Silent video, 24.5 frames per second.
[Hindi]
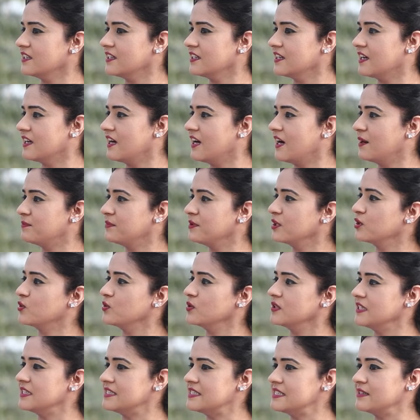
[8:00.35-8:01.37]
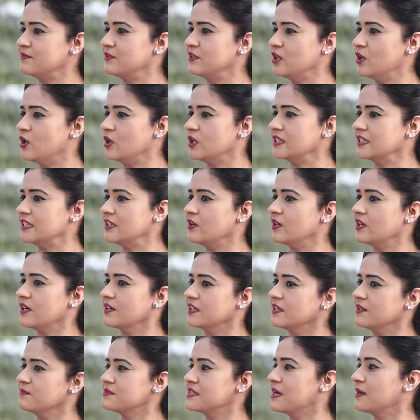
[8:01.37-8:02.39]
नहीं रहा आपने खुद ही टीवी ऑन किया और
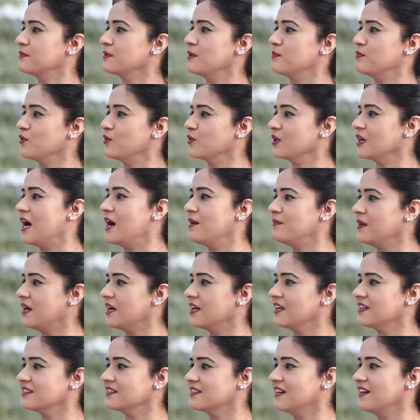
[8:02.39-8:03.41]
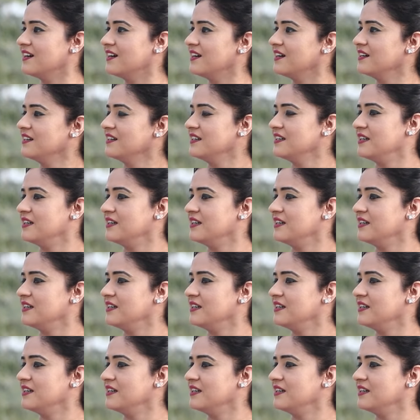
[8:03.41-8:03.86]
हकीम साहब का प्रोग्राम आ रहा था जी